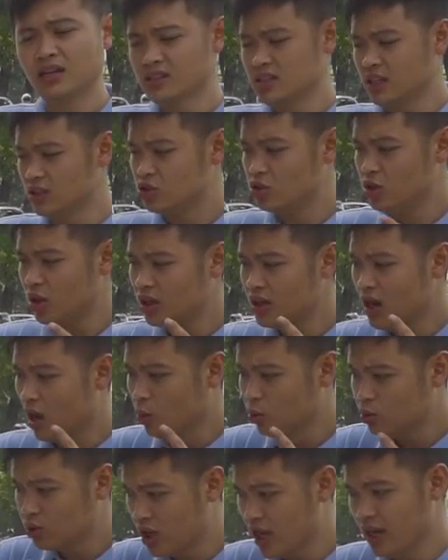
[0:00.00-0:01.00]
được sản xuất
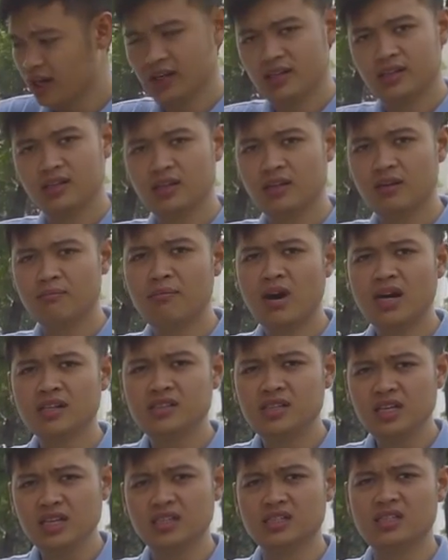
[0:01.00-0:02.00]
đầu tiên mà
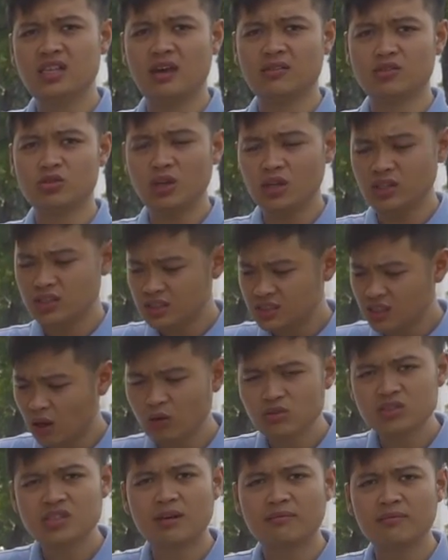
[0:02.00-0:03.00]
chỉ sản xuất
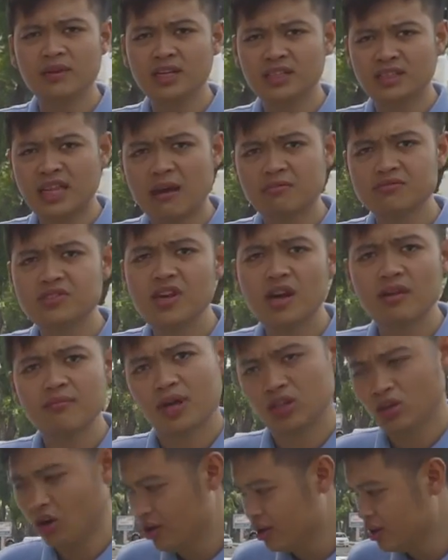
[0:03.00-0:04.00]
608 chiếc
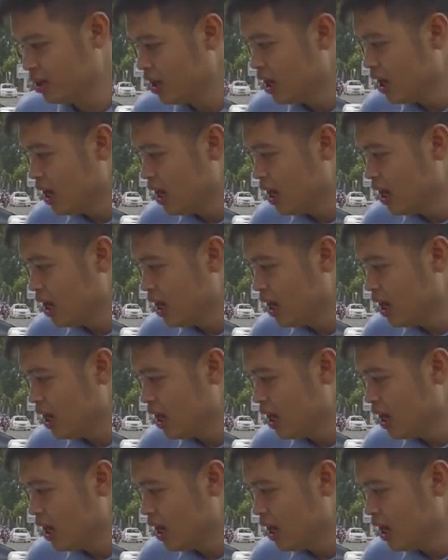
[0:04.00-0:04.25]
mà thôi.